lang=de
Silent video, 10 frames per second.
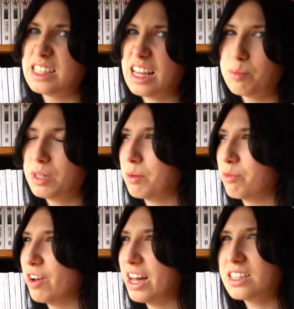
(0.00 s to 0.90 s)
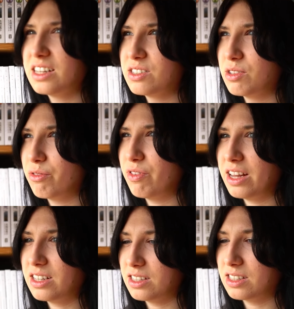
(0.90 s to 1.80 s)
Sachen mit ihrem Vater. Also ihr
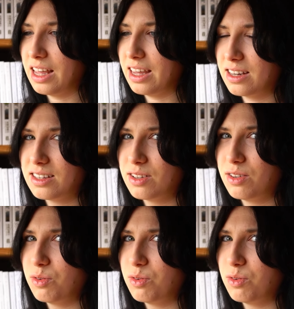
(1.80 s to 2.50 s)
Vater ist echt